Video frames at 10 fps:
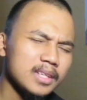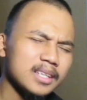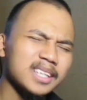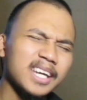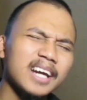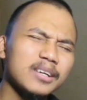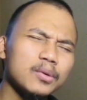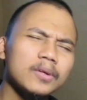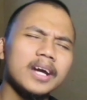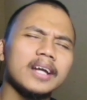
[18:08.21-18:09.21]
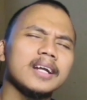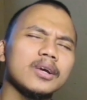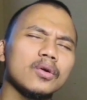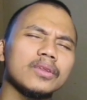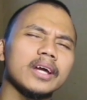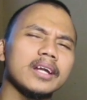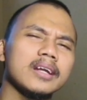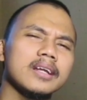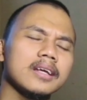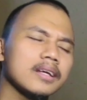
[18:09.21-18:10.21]
sekian dulu deh dari konten
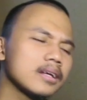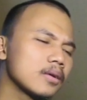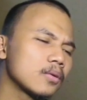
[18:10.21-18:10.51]
ini